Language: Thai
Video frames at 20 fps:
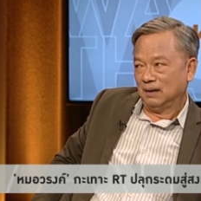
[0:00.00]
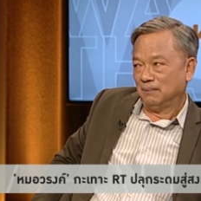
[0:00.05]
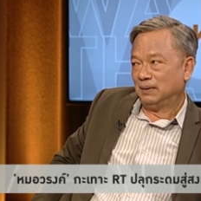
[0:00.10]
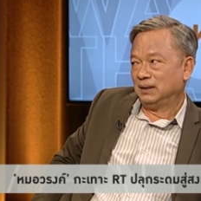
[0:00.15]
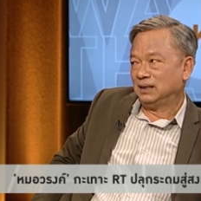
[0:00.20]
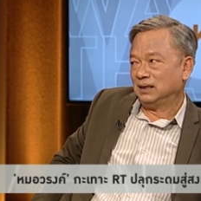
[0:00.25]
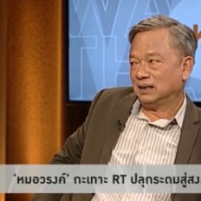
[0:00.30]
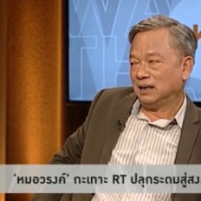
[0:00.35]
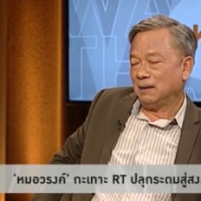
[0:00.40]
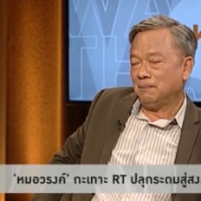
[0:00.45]
มั
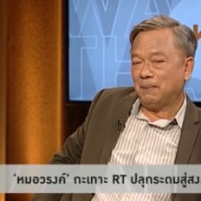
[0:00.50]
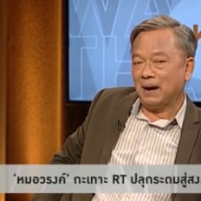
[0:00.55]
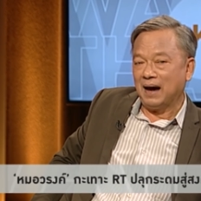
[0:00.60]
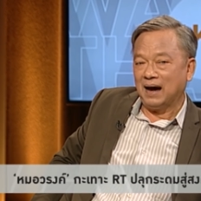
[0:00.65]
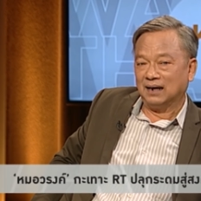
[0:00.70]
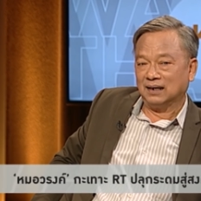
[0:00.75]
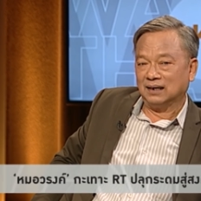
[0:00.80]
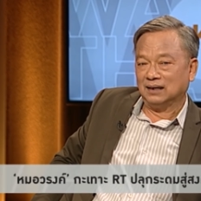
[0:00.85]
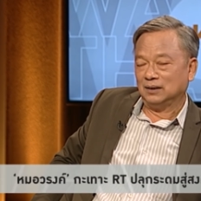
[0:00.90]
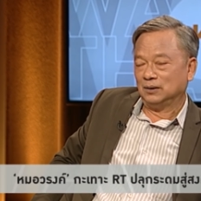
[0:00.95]
นถึงได้พั
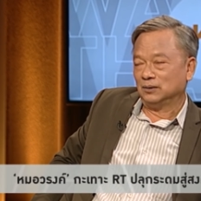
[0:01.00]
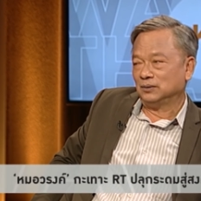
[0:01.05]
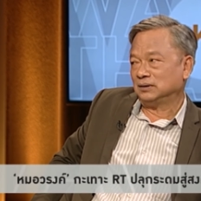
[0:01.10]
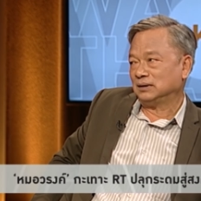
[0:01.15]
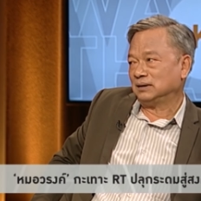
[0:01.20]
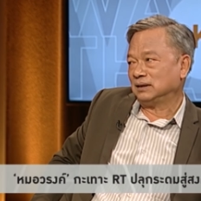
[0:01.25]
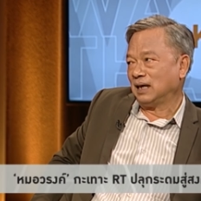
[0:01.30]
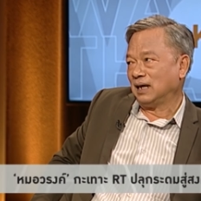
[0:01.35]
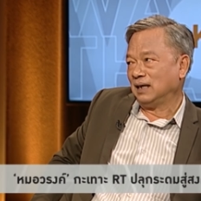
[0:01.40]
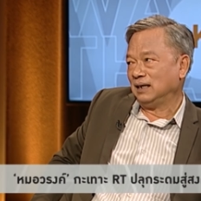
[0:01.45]
งอย่างยุคส
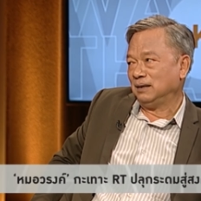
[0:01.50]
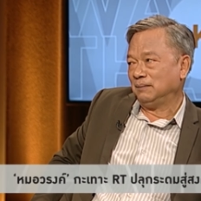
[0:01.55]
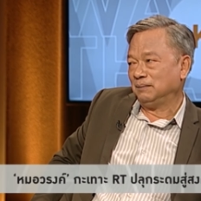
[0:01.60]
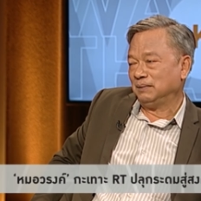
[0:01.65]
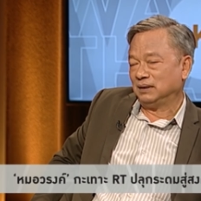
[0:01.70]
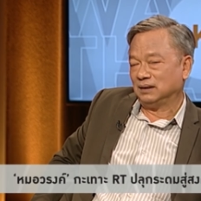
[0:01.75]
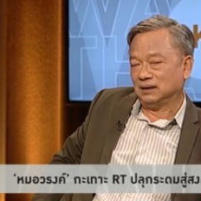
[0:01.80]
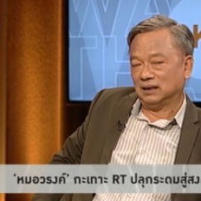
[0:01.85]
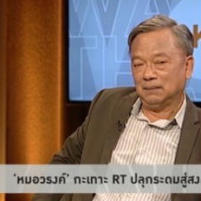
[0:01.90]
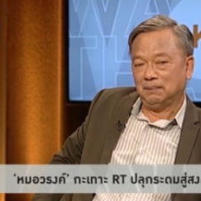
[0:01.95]
ตาลิน
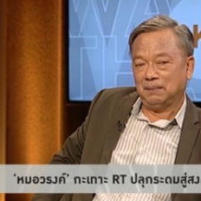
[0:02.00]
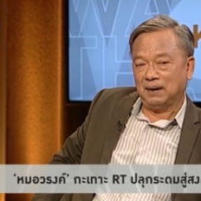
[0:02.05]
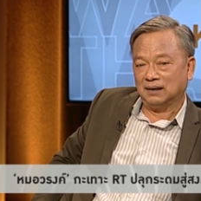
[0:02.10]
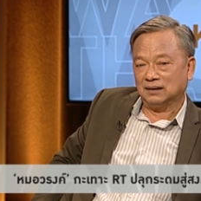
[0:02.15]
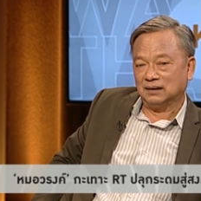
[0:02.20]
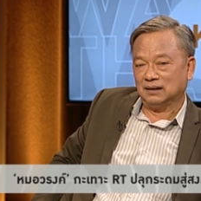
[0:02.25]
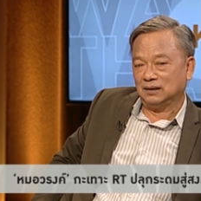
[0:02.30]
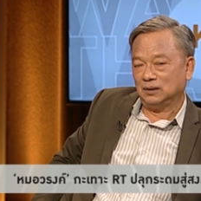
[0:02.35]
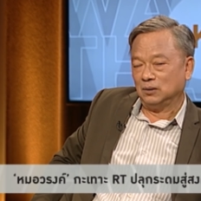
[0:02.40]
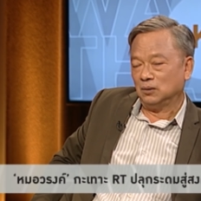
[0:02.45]
มันถึงได้พัง
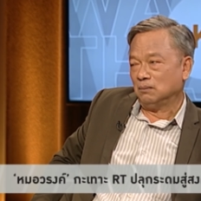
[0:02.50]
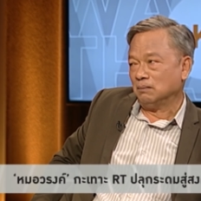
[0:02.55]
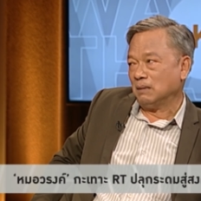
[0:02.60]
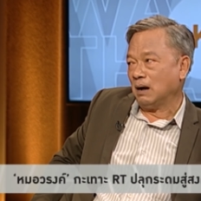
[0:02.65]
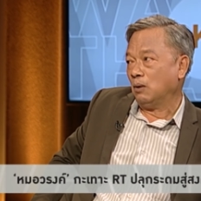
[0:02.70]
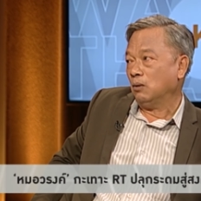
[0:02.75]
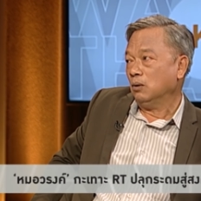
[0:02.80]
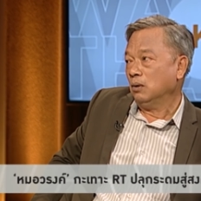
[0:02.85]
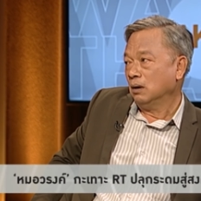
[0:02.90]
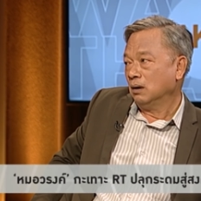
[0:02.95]
อย่างยุคเห
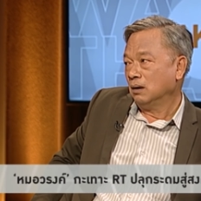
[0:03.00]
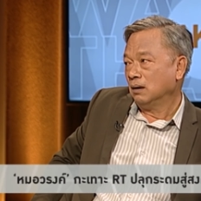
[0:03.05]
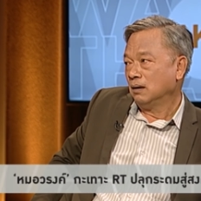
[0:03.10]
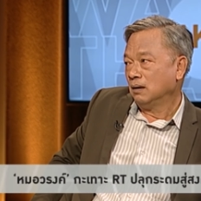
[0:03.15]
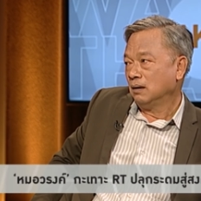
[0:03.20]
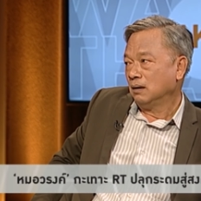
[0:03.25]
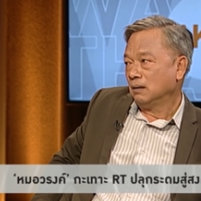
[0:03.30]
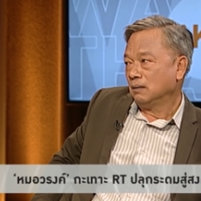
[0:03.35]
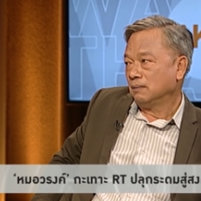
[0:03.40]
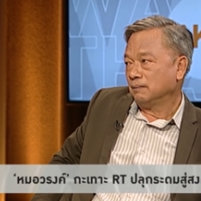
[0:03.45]
มา
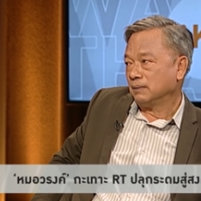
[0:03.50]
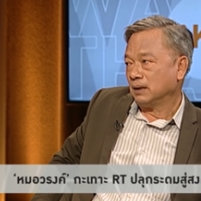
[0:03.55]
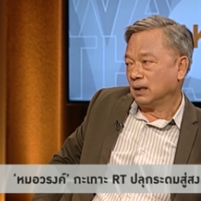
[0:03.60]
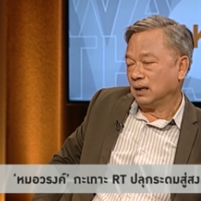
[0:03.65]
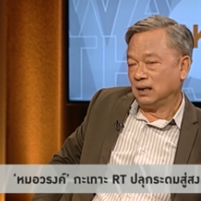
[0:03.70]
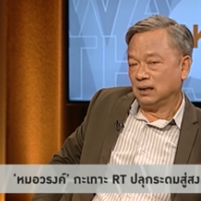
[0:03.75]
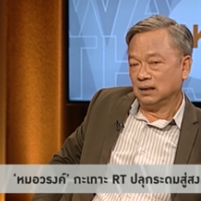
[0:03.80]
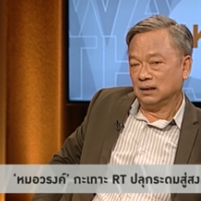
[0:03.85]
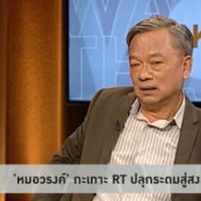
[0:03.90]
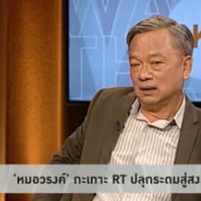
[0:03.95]
ครับ
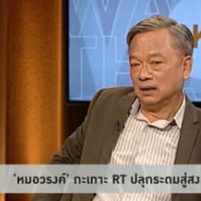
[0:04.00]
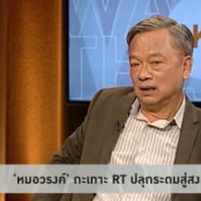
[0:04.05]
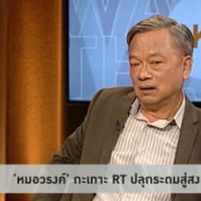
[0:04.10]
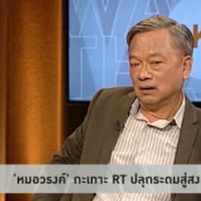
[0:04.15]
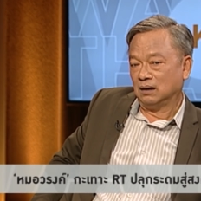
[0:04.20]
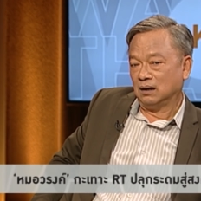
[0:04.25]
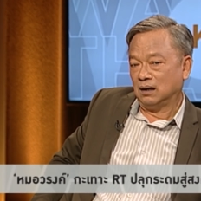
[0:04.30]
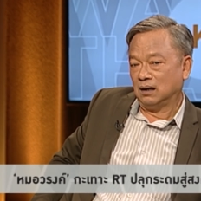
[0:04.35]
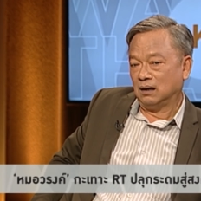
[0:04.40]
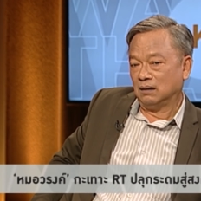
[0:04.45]
นะแล้ว
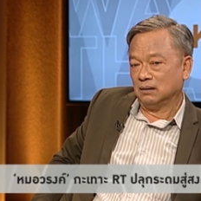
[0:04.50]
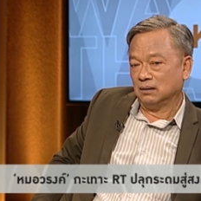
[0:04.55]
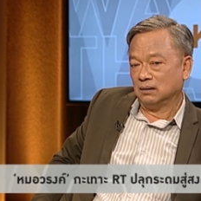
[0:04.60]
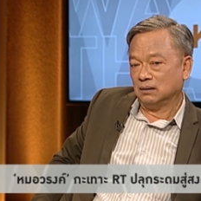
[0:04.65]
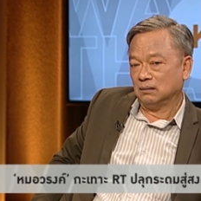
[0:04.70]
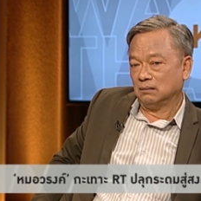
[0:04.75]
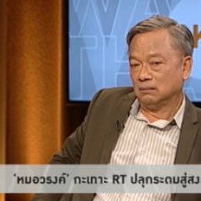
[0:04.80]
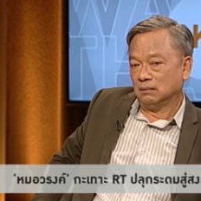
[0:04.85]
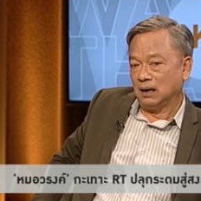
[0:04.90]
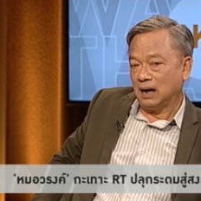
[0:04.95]
ก็
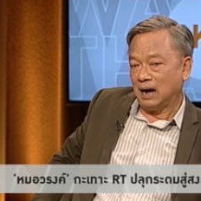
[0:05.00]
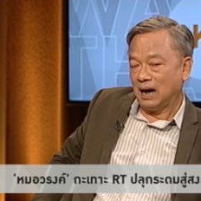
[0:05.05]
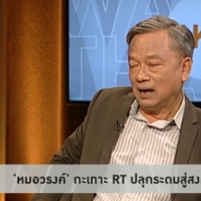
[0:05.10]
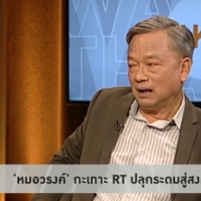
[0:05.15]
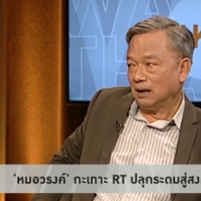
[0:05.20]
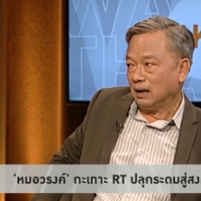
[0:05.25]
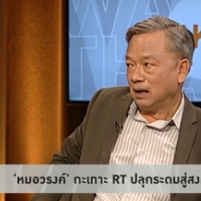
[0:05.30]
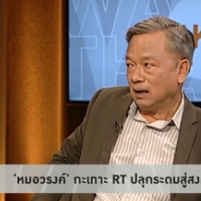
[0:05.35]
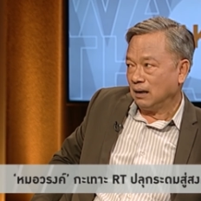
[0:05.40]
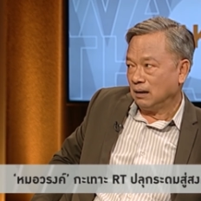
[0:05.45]
มาที่
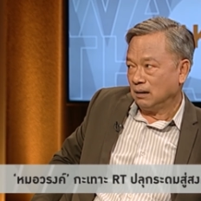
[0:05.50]
จีน